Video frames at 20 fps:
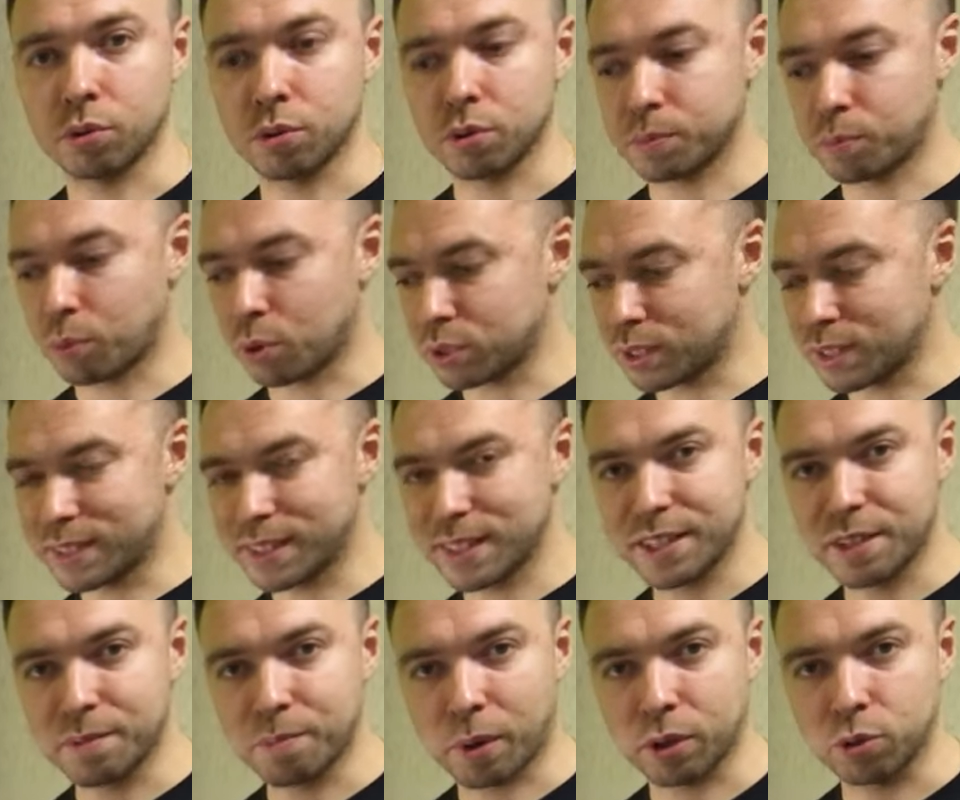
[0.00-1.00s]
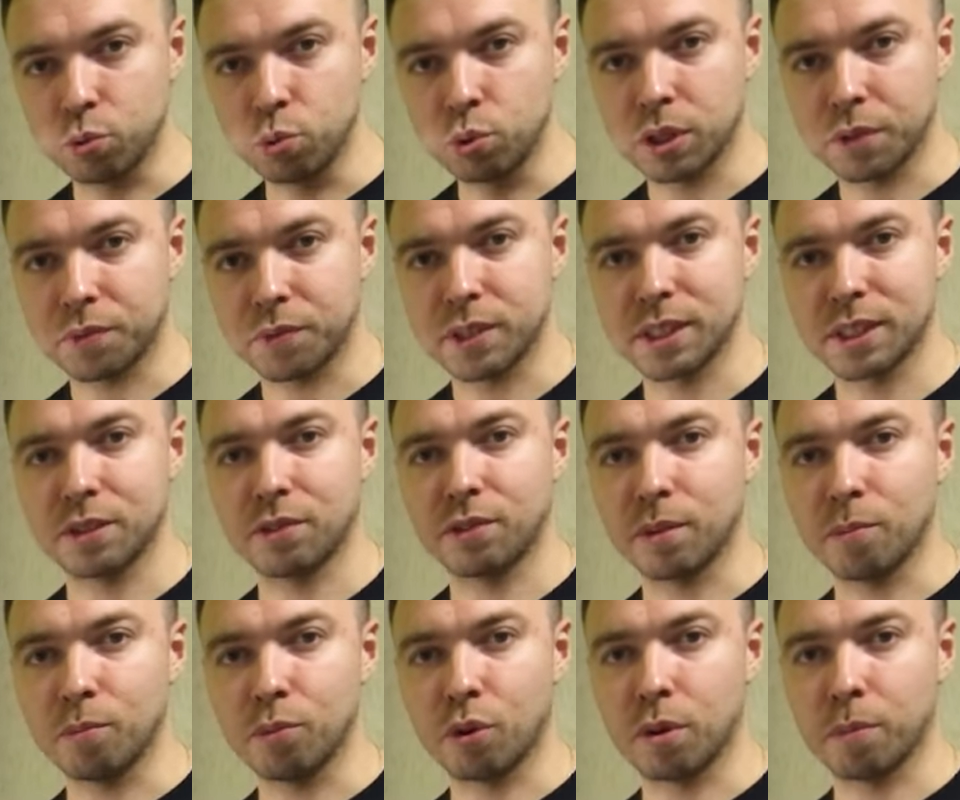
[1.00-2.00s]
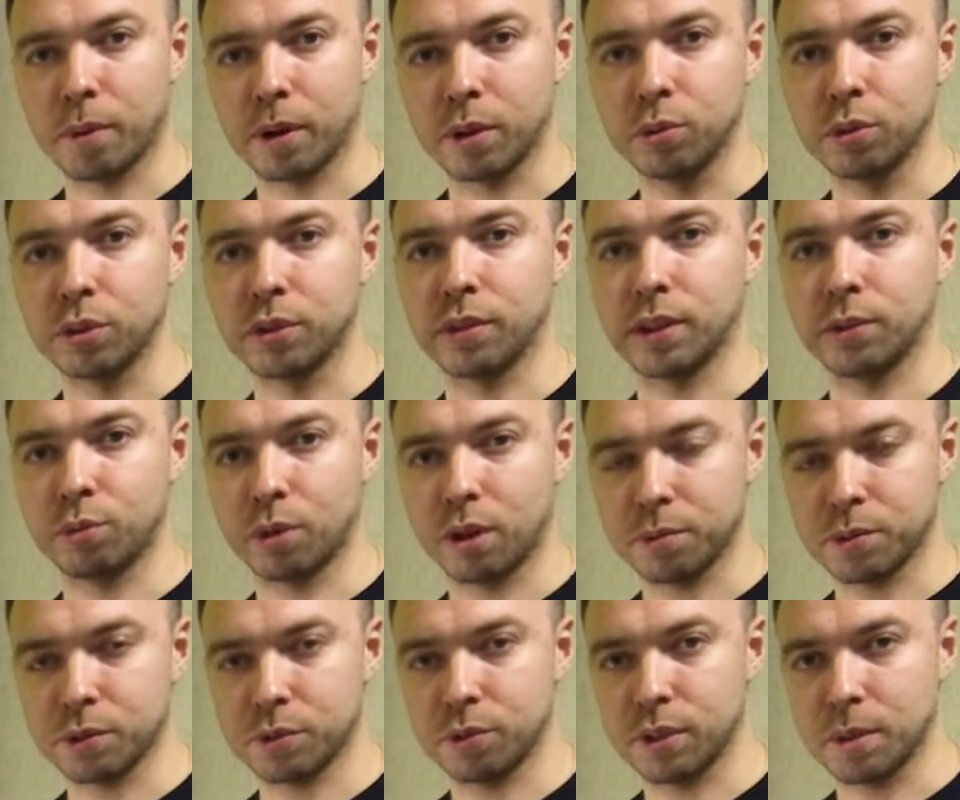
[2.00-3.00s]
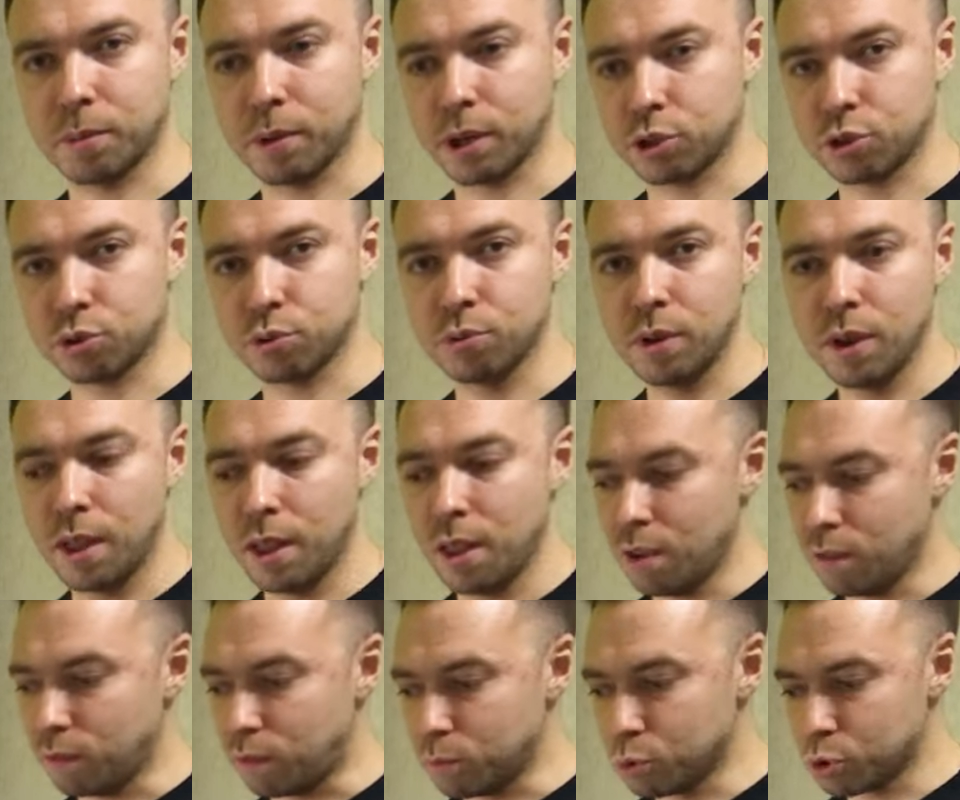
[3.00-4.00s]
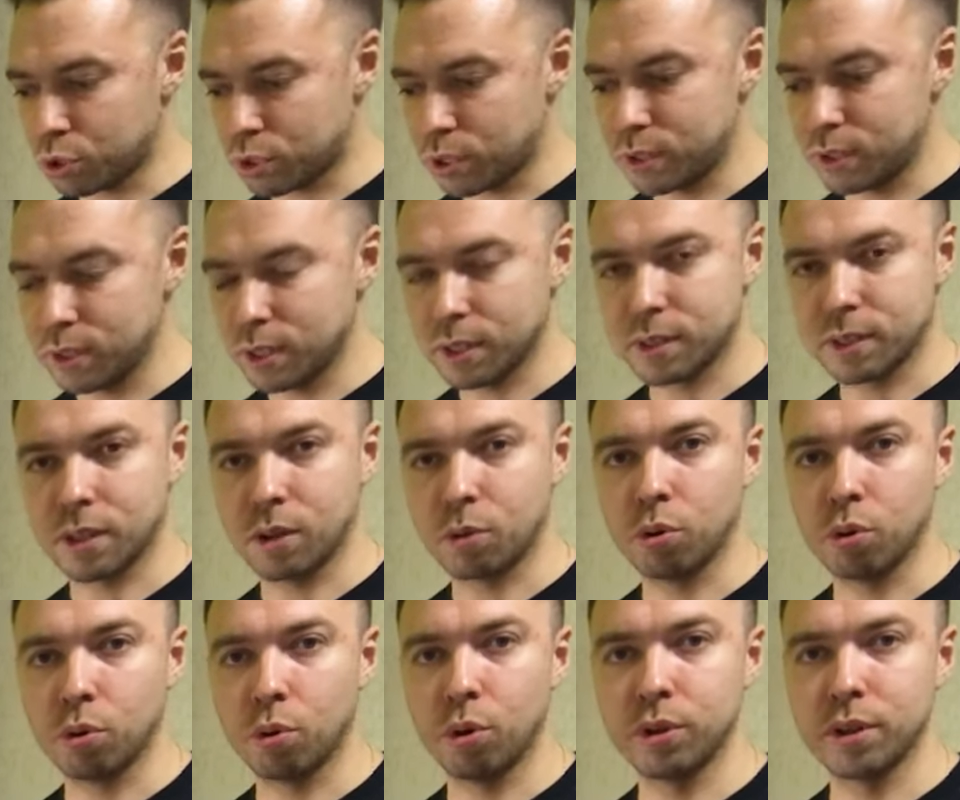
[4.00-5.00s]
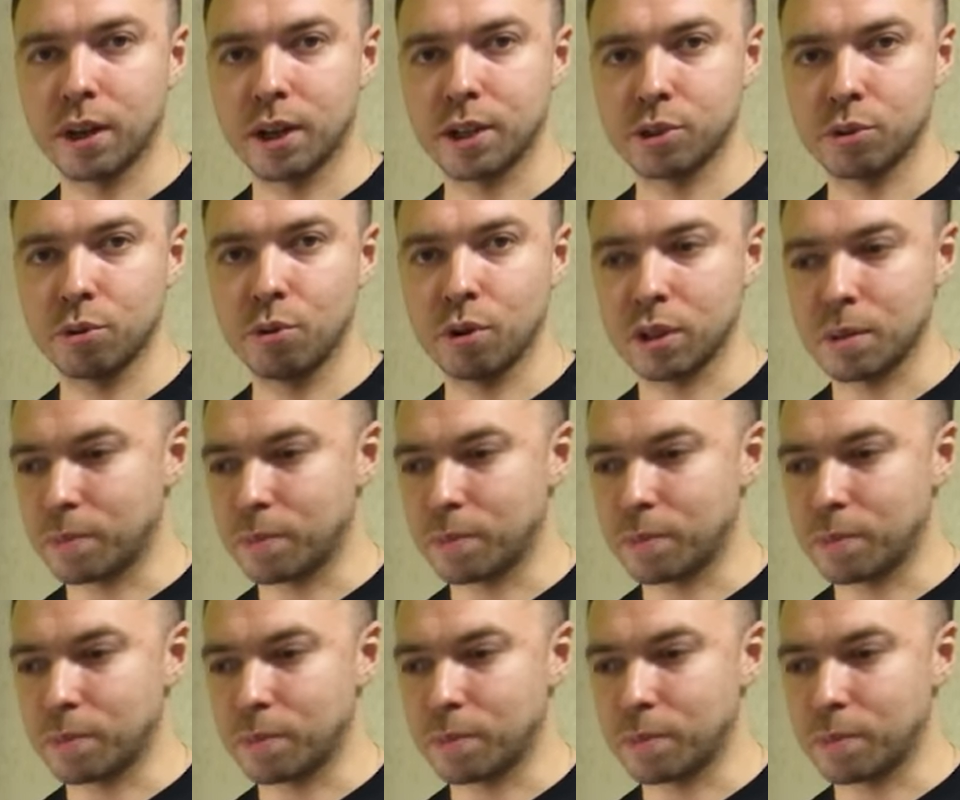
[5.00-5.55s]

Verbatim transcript: То есть просто из этих продуктов, из этого набора продуктов, которые я вам сегодня покажу, вы можете делать какой угодно рацион.